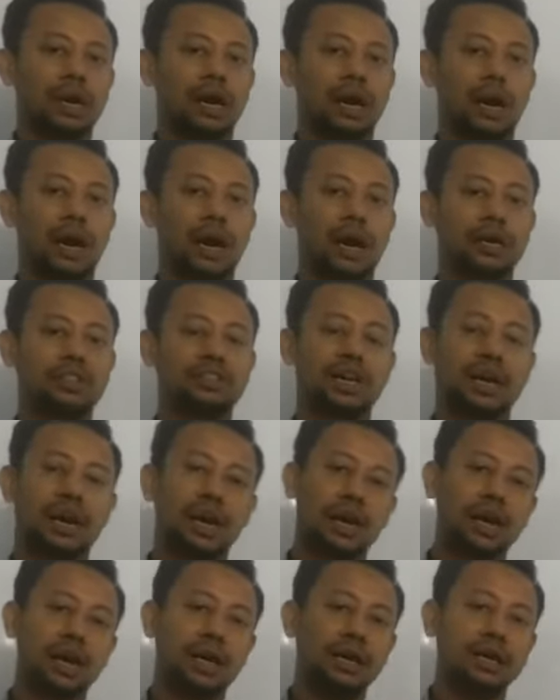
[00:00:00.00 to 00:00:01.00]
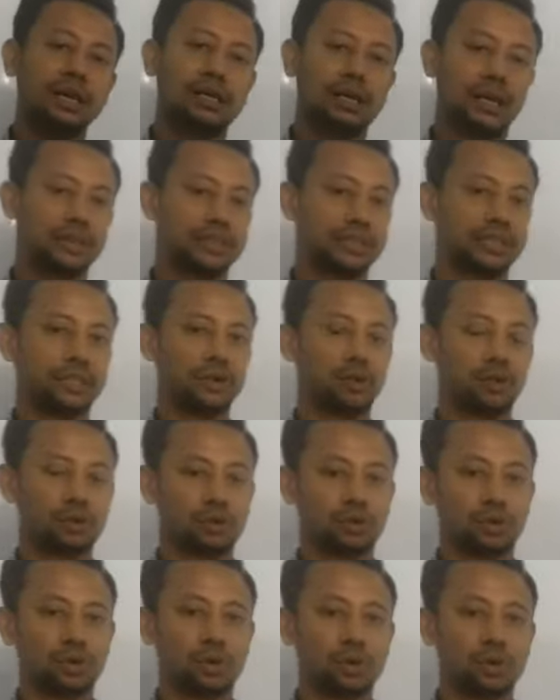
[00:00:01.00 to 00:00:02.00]
আর যারা ক্লাসে
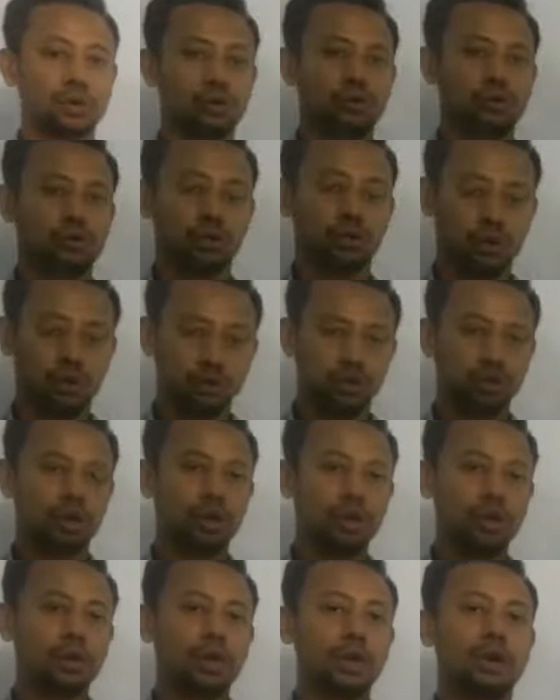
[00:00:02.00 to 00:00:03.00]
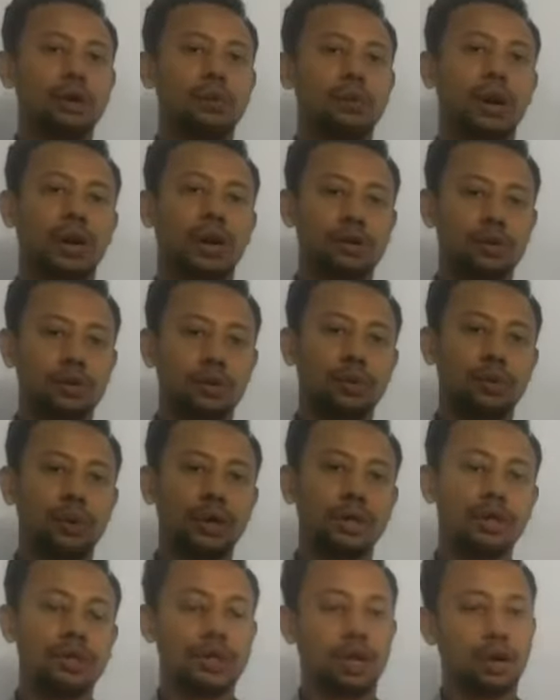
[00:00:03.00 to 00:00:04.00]
অংশগ্রহণ করেছ বা করবে
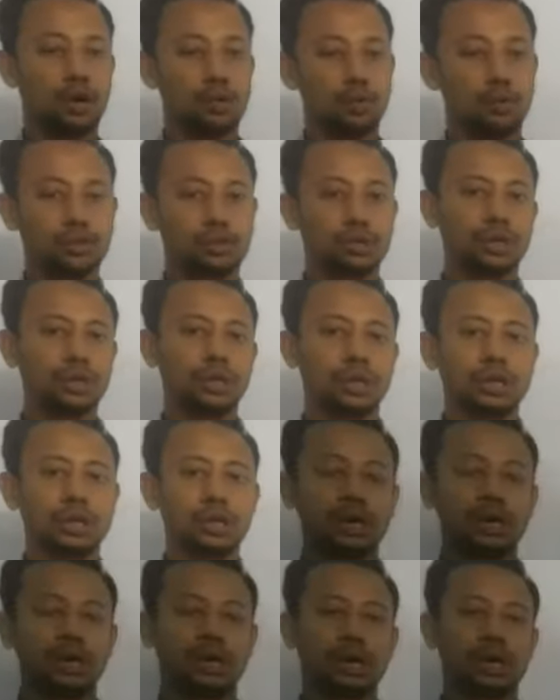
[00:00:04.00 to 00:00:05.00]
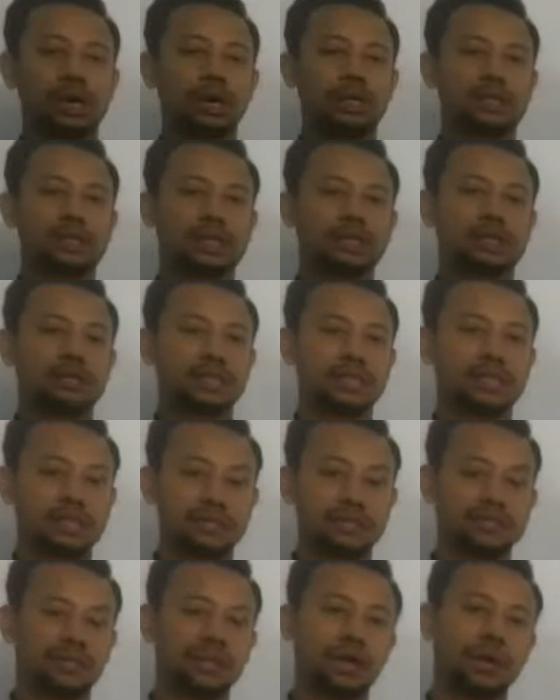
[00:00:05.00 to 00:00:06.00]
তারা অবশ্যই তাদের
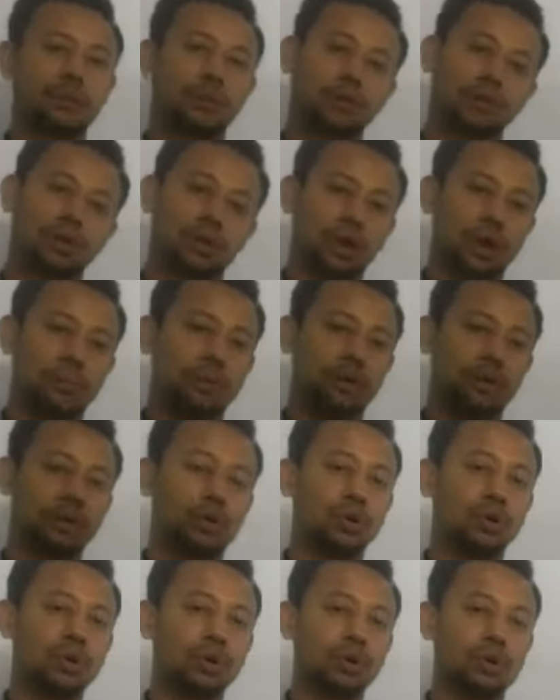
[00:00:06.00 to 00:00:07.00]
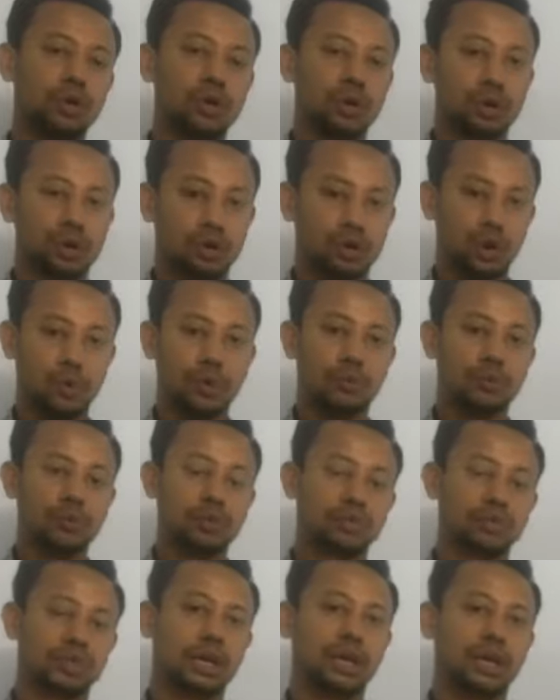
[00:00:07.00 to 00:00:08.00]
সেকশন এবং রোল নাম্বারগুলো কমেন্ট
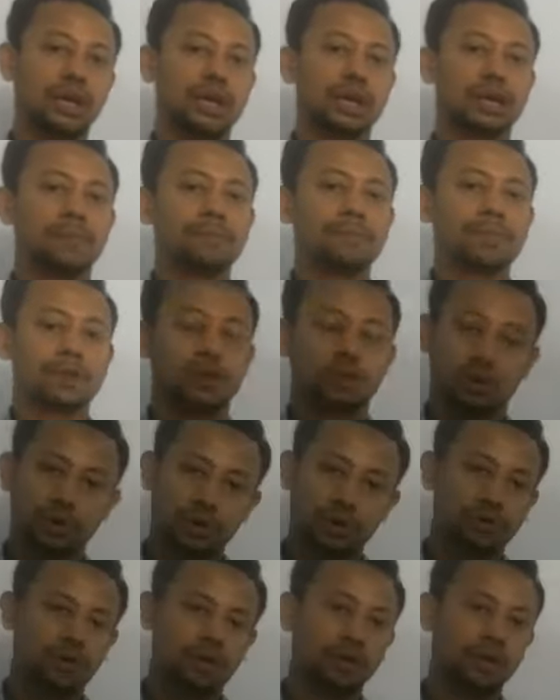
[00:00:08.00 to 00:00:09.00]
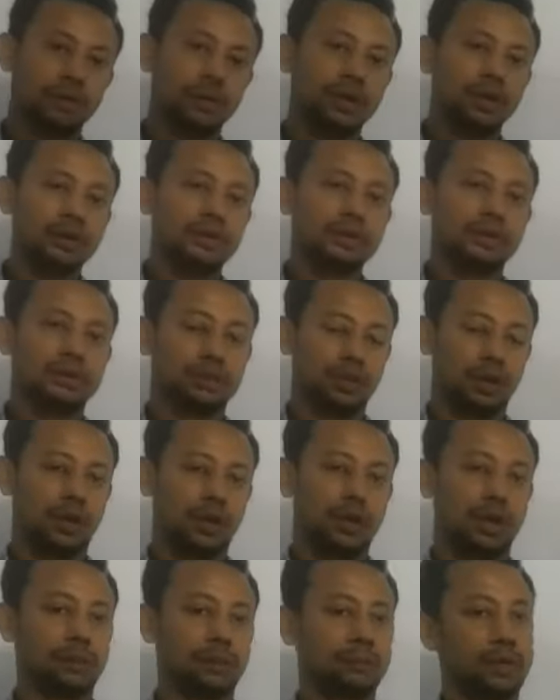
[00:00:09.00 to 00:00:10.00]
বক্সকে কমেন্ট করবে
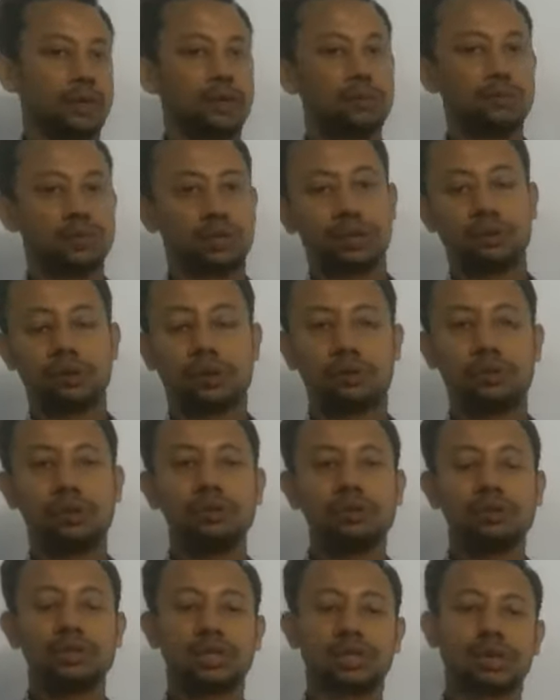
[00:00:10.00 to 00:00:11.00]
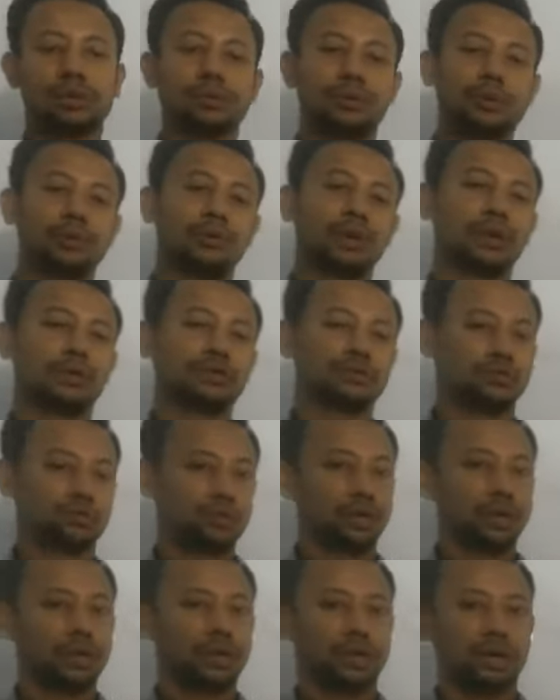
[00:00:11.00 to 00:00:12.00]
তাহলে আমরা বুঝতে পারবো যে কী পরিমাণ
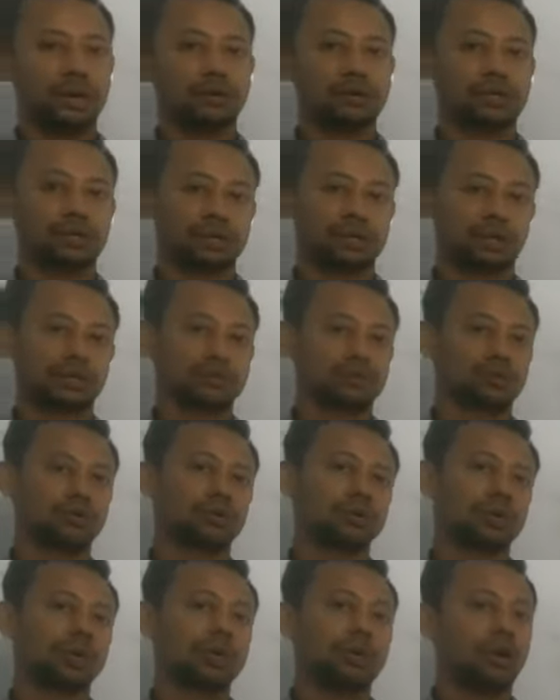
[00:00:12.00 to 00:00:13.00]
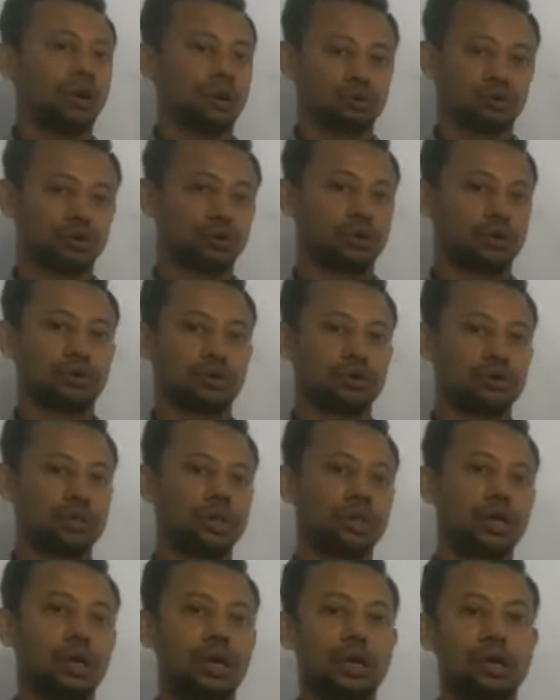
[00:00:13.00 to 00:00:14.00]
স্টুডেন্ট আমাদের ক্লাসগুলোতে অংশগ্রহণ করছে
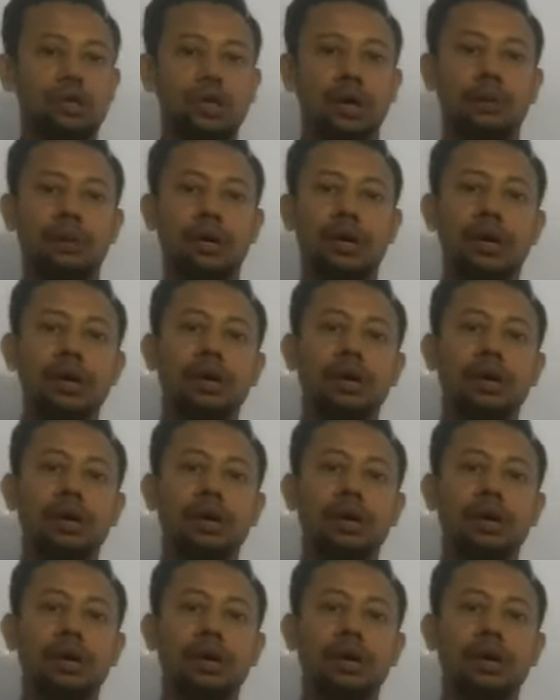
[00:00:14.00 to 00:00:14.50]
তো আমরা